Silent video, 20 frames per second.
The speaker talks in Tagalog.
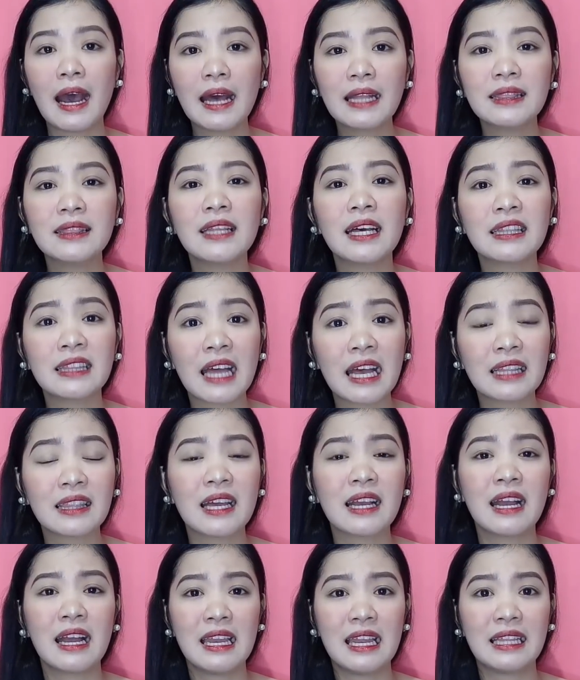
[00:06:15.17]
at
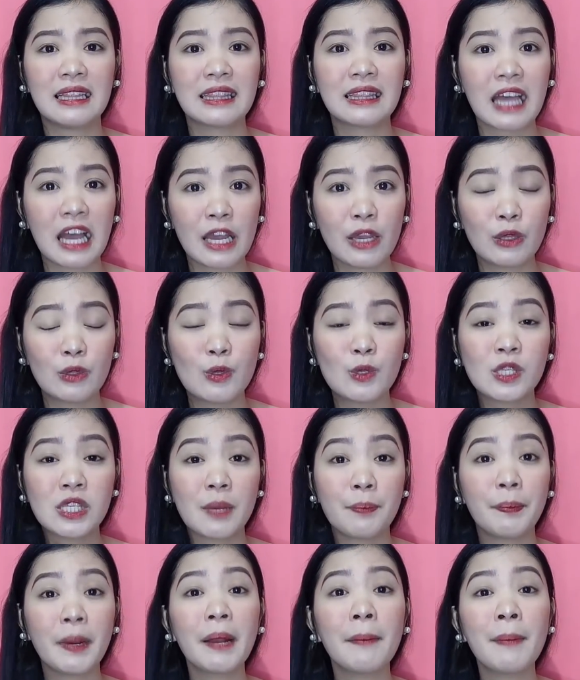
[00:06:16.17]
natatagalan tayo doon
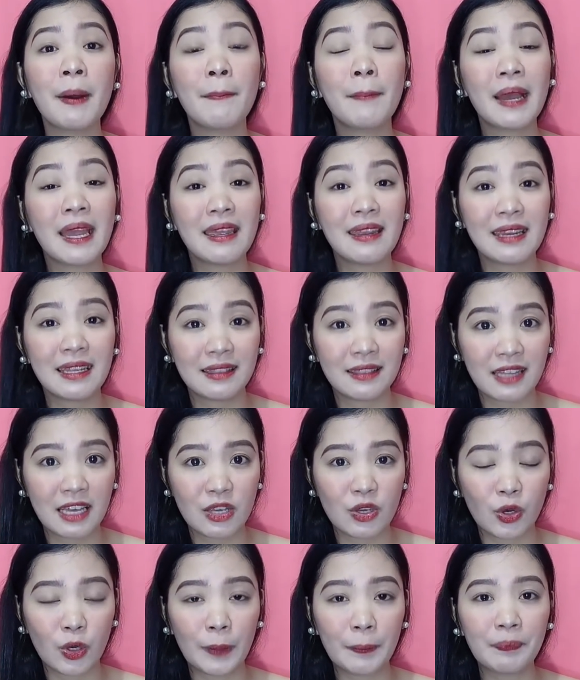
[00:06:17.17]
sa pagpapainit
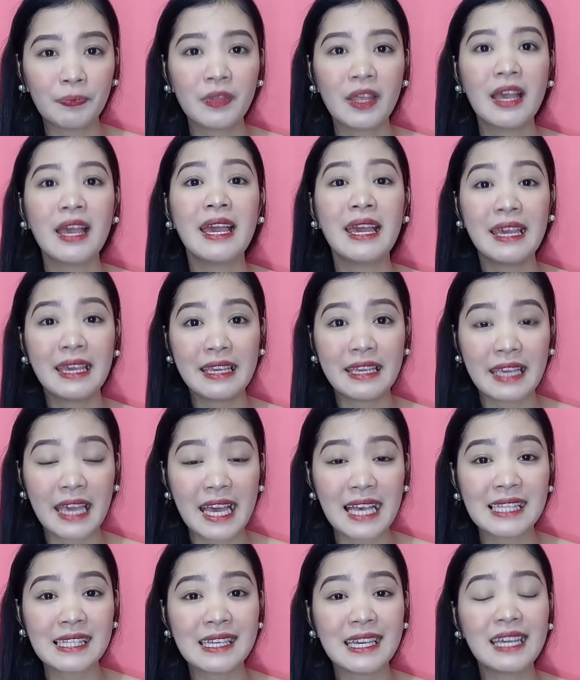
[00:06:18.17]
na yon
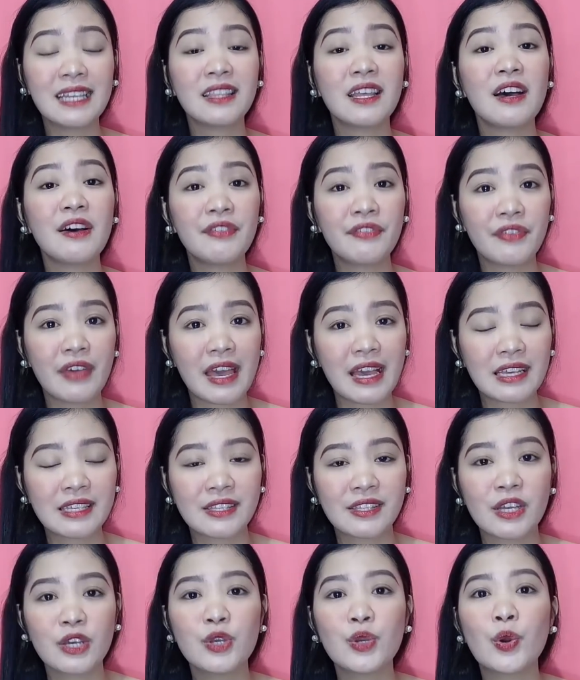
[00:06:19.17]
yes, it
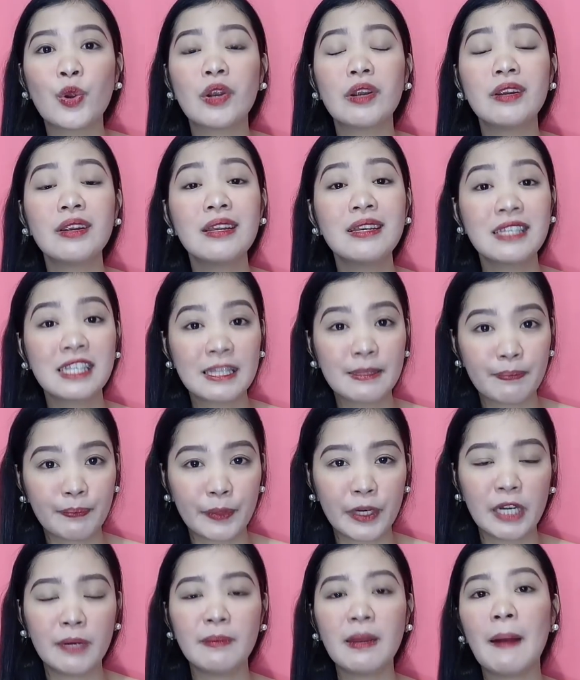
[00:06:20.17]
affects your
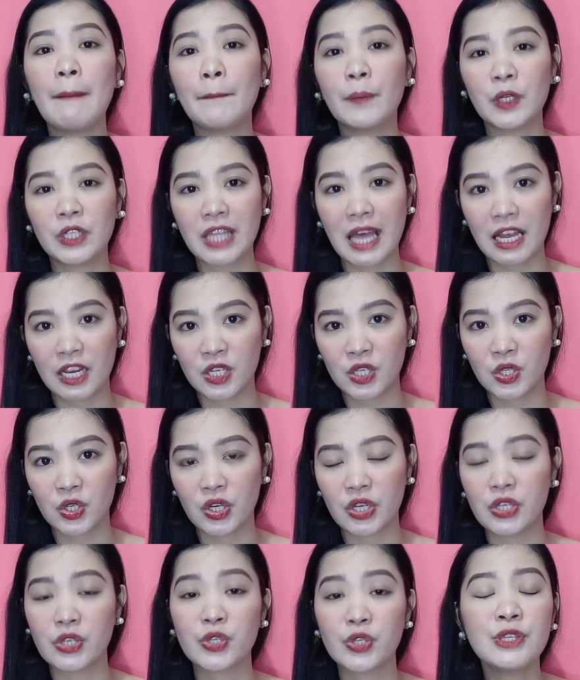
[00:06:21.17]
sperm production.